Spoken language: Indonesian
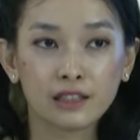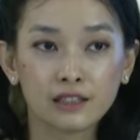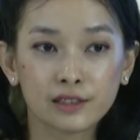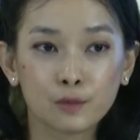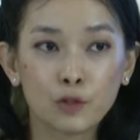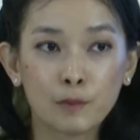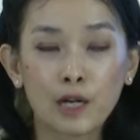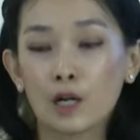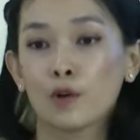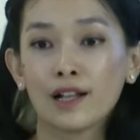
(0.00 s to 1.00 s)
semua
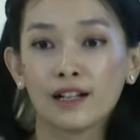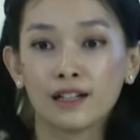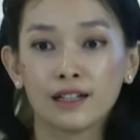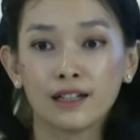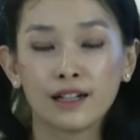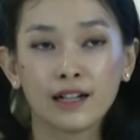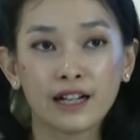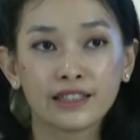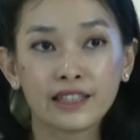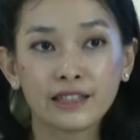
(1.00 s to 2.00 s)
berawal
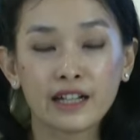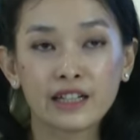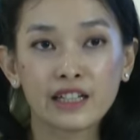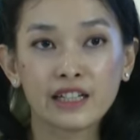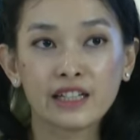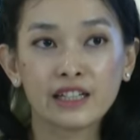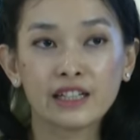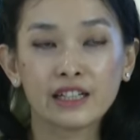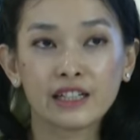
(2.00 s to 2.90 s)
hanya dari